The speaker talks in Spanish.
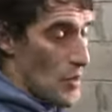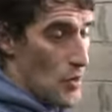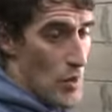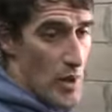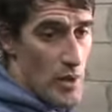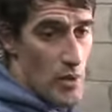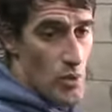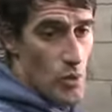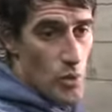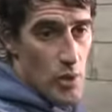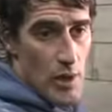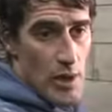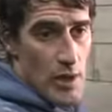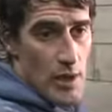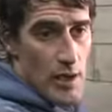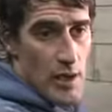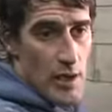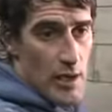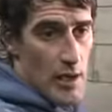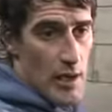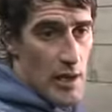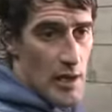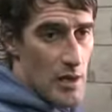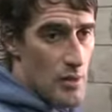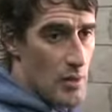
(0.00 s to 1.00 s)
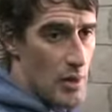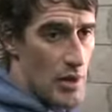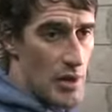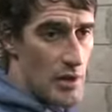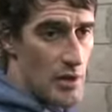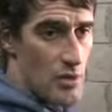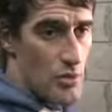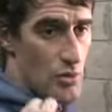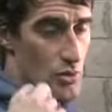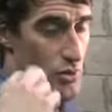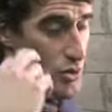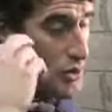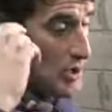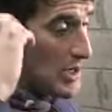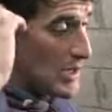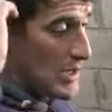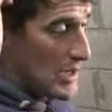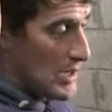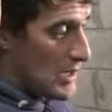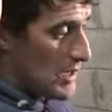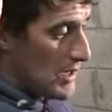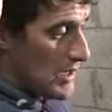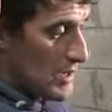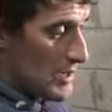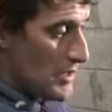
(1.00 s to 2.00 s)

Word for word: no hay duda de que a nivel institucional